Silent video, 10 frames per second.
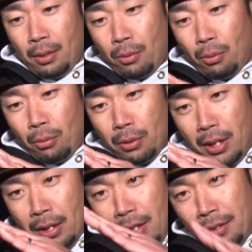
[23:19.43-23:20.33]
ここの
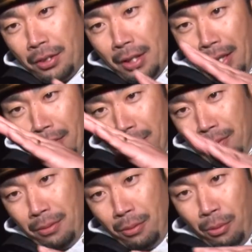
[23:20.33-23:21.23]
三角地帯
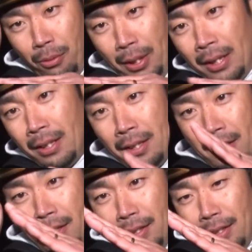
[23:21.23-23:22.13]
ここのね
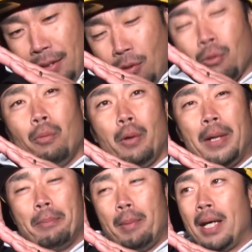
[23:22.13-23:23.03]
ここも明
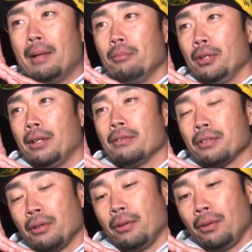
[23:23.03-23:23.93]
暗部なんです